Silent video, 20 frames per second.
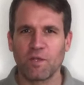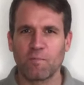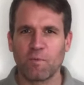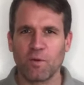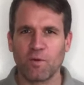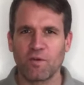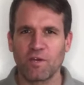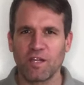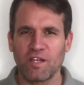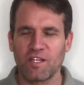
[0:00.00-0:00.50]
Ich
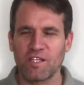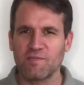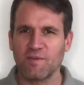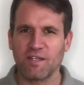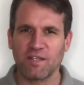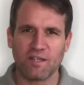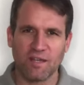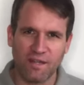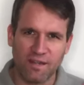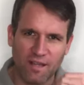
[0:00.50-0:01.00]
brauche nichts. Wenn
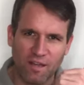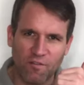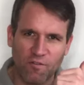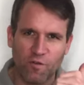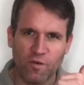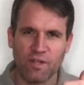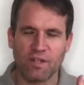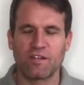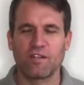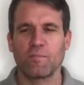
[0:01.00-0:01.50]
ich gerade
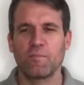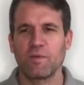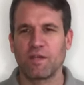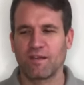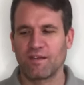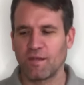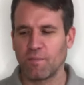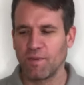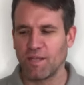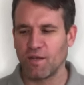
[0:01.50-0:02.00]
telefoniert habe, mir einen
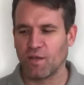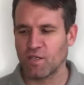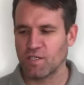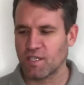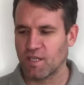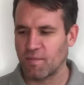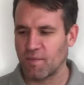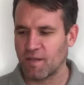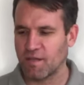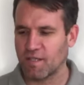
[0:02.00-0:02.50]
Termin
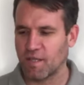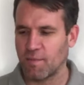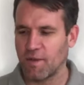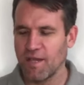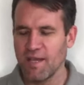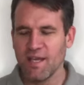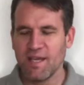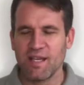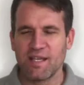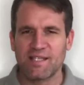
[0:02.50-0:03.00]
ausgemacht habe,
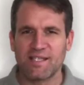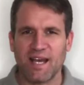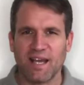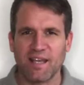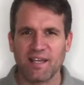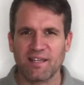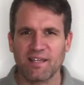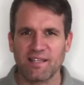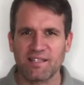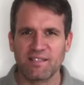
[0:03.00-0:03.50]
sage
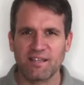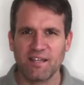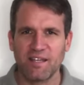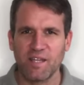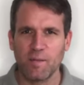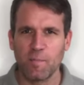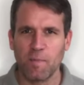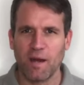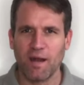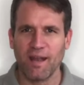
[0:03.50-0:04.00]
ich das der
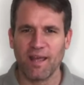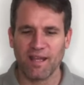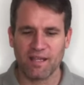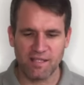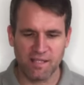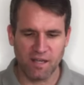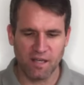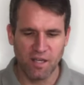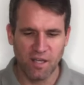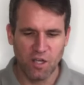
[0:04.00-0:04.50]
lieben
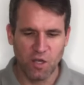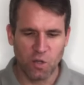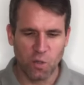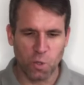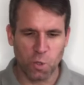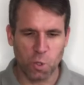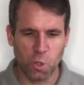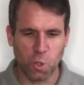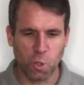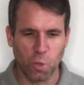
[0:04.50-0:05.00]
Alexa.
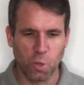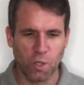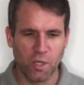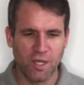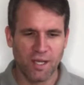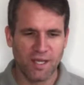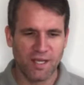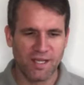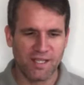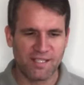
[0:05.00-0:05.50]
Und schon
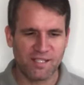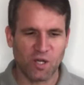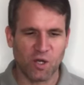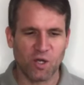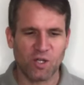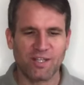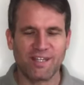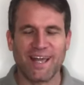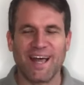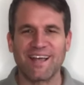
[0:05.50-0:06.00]
ist
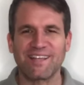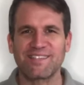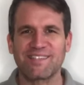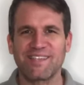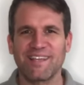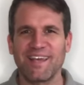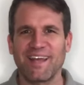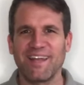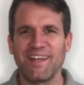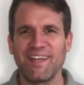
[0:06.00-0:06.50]
auch
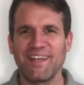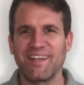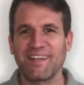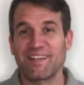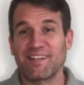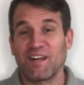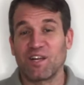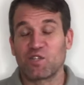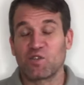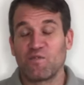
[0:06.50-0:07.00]
das
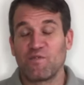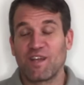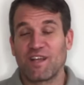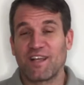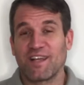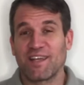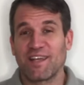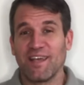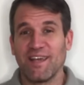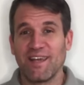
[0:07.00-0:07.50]
erledigt. Also
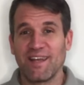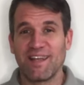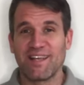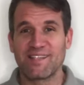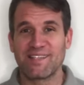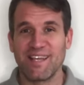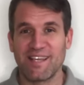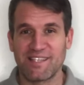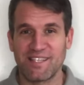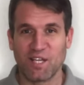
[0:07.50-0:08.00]
wirklich eine
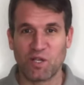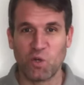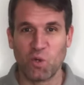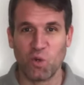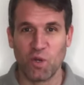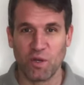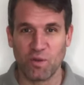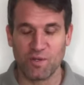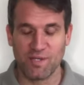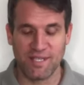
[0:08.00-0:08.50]
sehr, sehr
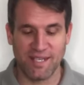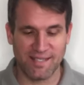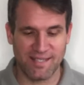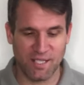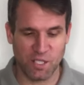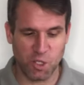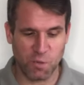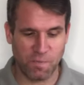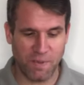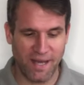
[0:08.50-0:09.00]
coole und sehr,
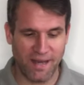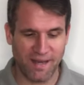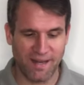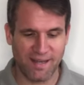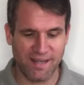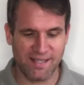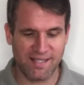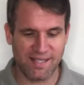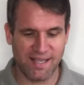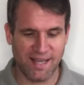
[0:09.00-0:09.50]
sehr
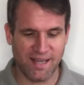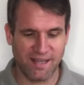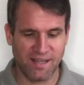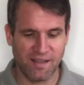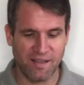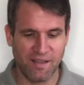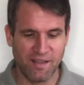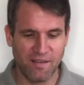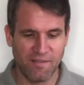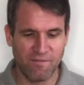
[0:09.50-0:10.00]
spannende
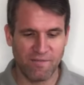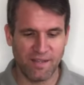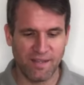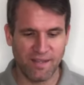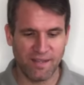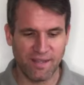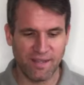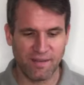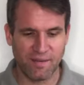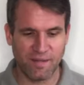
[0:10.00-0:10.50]
Sache,
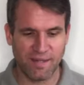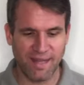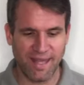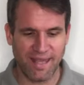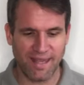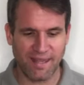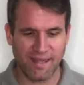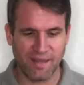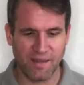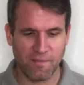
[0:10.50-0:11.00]
wie ich
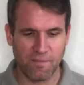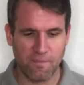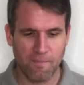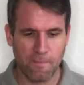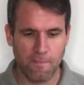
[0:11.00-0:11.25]
denke.